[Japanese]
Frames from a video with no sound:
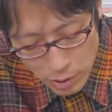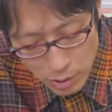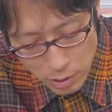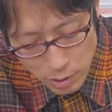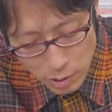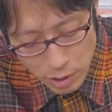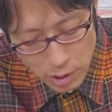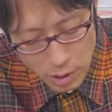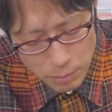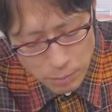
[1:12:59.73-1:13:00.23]
れっ
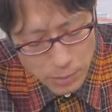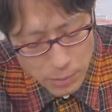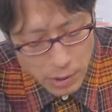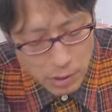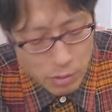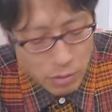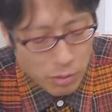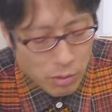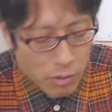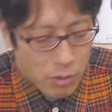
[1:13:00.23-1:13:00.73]
てやっぱ
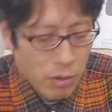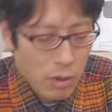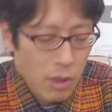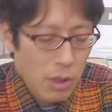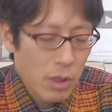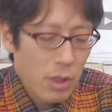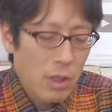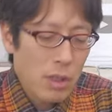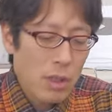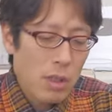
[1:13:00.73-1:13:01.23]
りこの
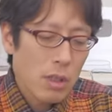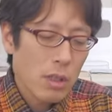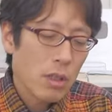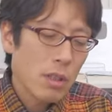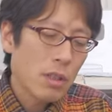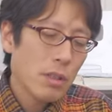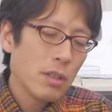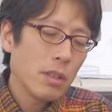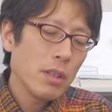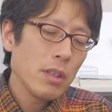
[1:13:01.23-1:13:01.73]

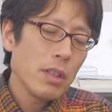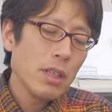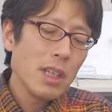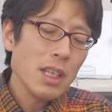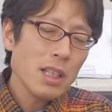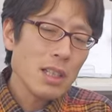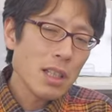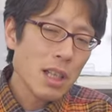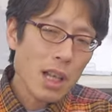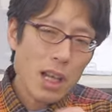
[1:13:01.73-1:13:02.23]

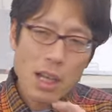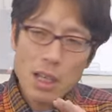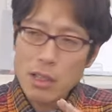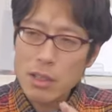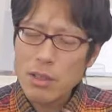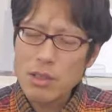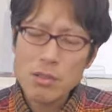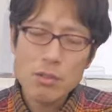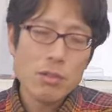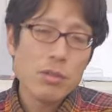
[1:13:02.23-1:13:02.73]
いざ
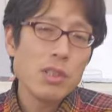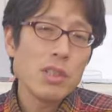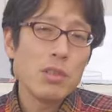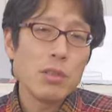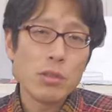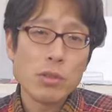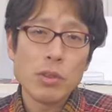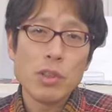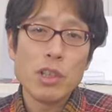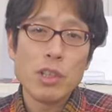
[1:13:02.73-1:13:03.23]
有事
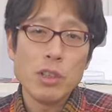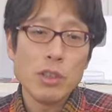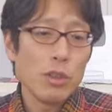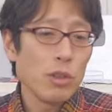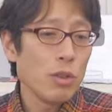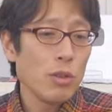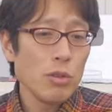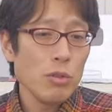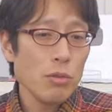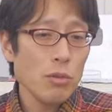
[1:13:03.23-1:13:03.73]
の時に
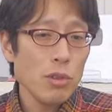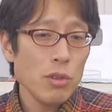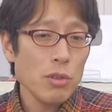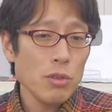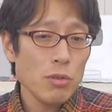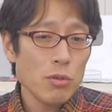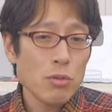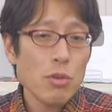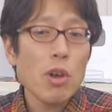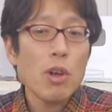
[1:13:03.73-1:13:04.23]
急
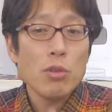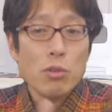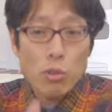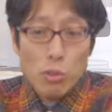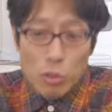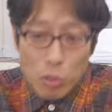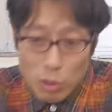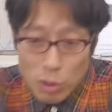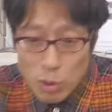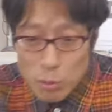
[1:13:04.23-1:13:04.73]
に「じゃあ
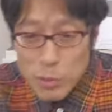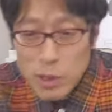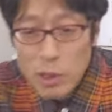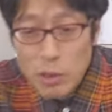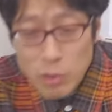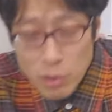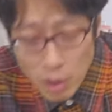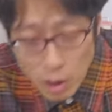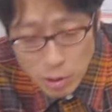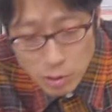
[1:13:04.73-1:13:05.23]
ちょっとこれ見
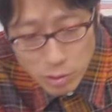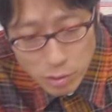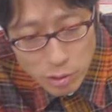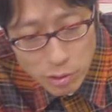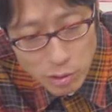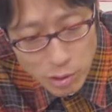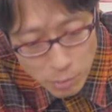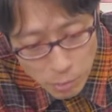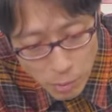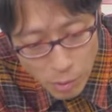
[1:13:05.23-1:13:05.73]
てくれ」って言って